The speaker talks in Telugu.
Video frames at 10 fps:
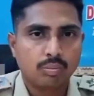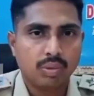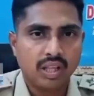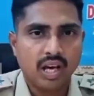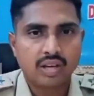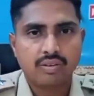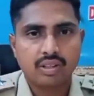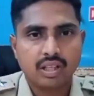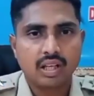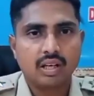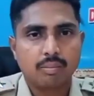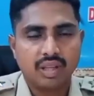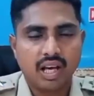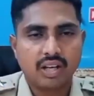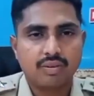పదహారు వందల
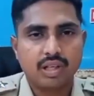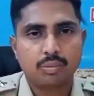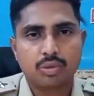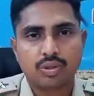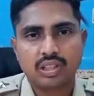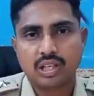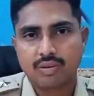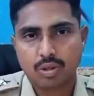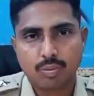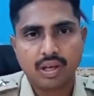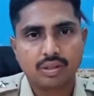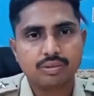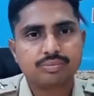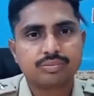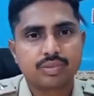పదహారు వేల మూడు వందల ఇరవై రూపాయలు
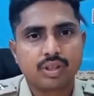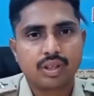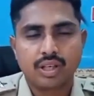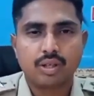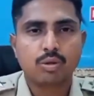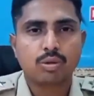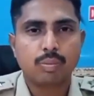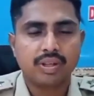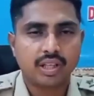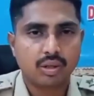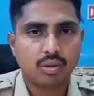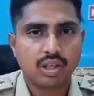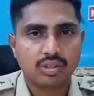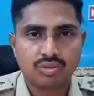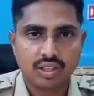రెండు
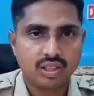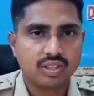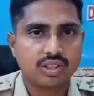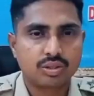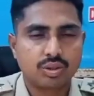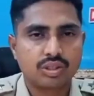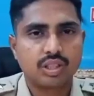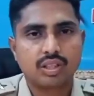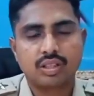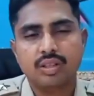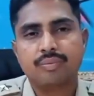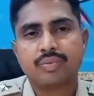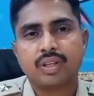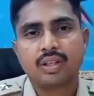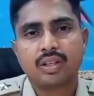పందెకోళ్లను స్వాధీనం చేసుకోవడం జరిగింది
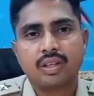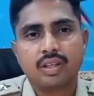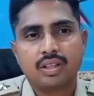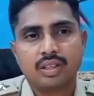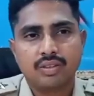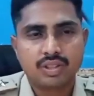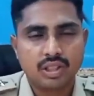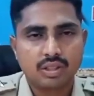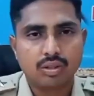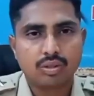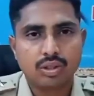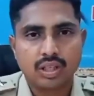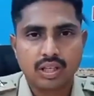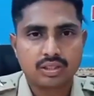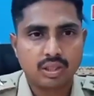ఈ విషయంలో
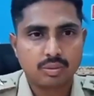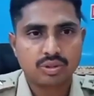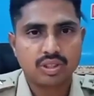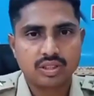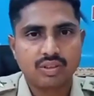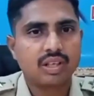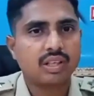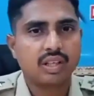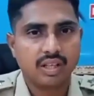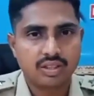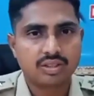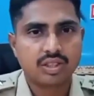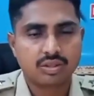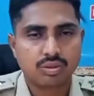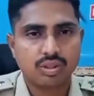కేసు నమోదు చేసి వాళ్ళని అరెస్ట్
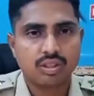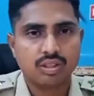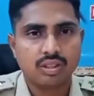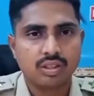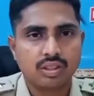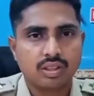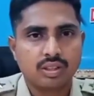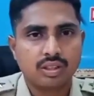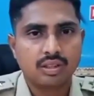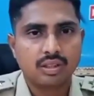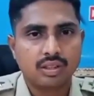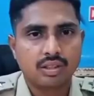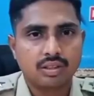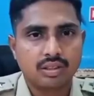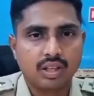చేసుకుని
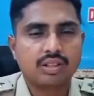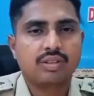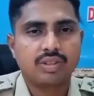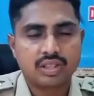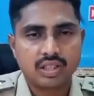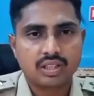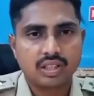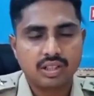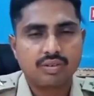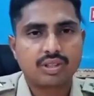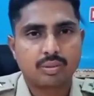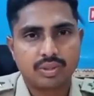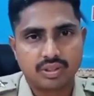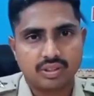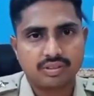తర్వాత ఇన్వెస్టిగేషన్
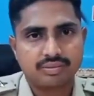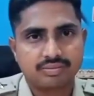వివరించవచ్చు